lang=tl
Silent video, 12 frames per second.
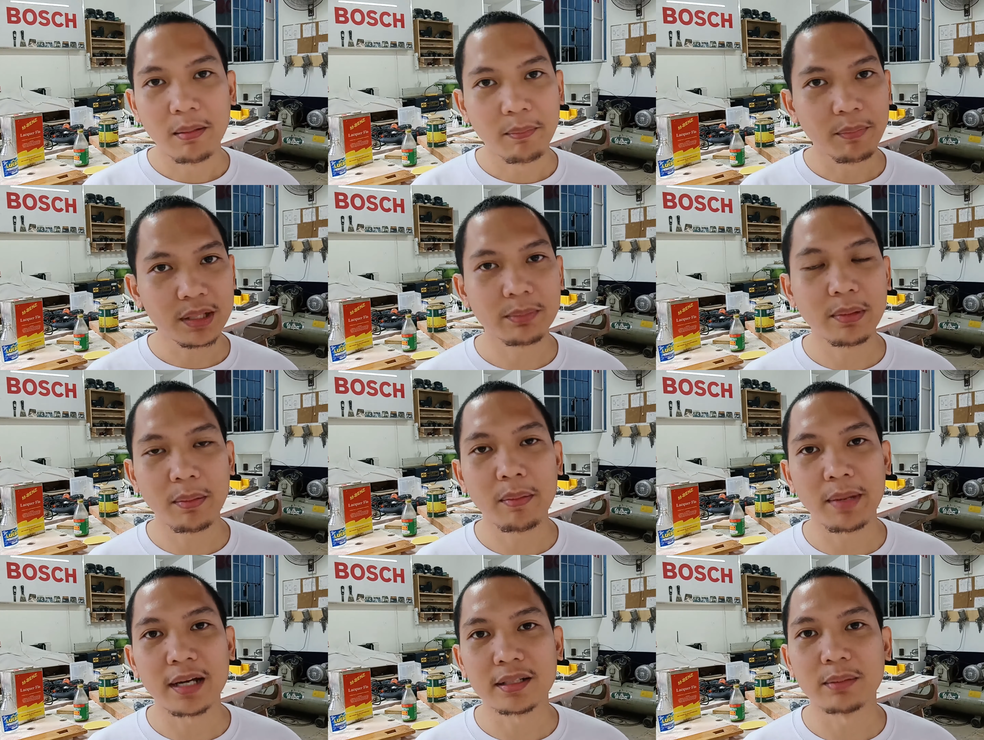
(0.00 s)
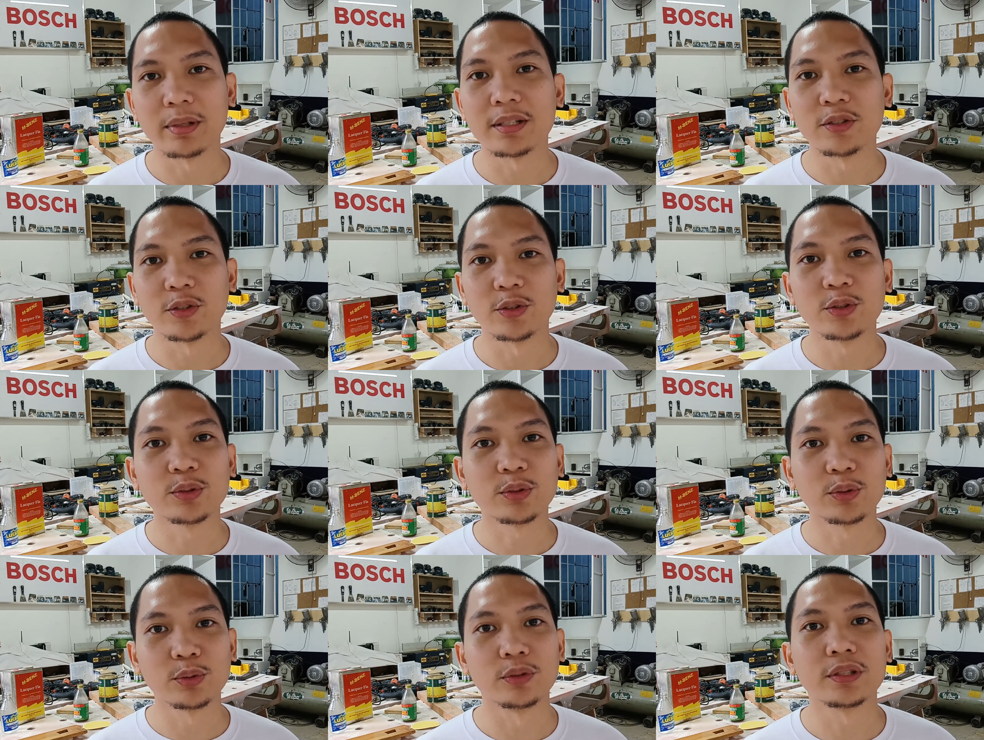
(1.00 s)
mas mamamaximize nyo yung
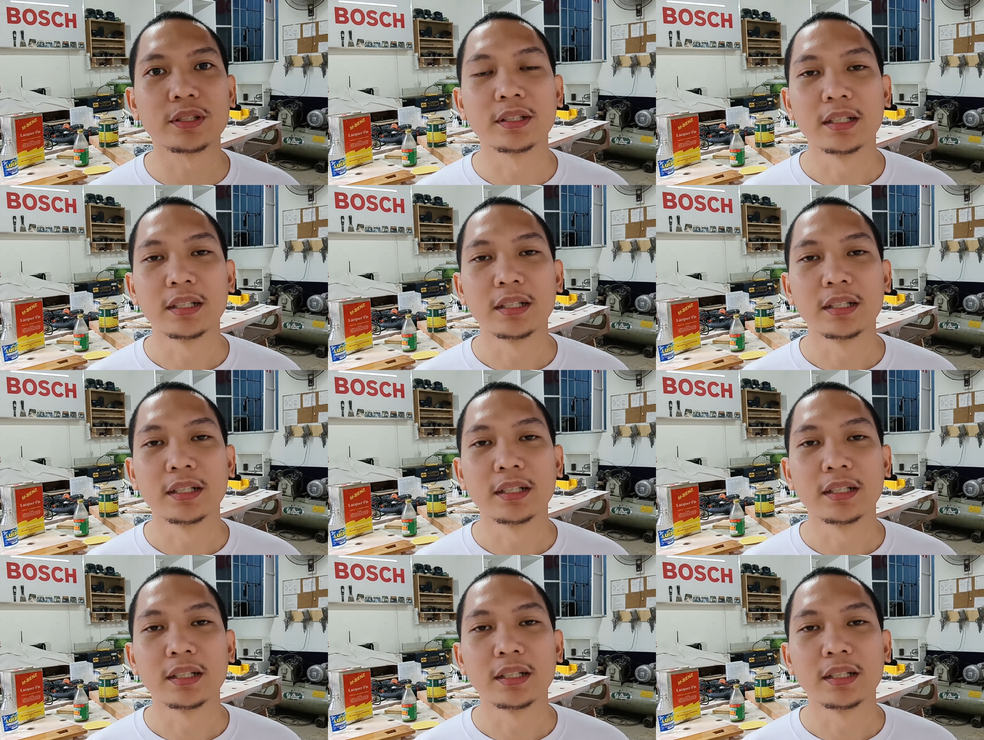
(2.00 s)
tools.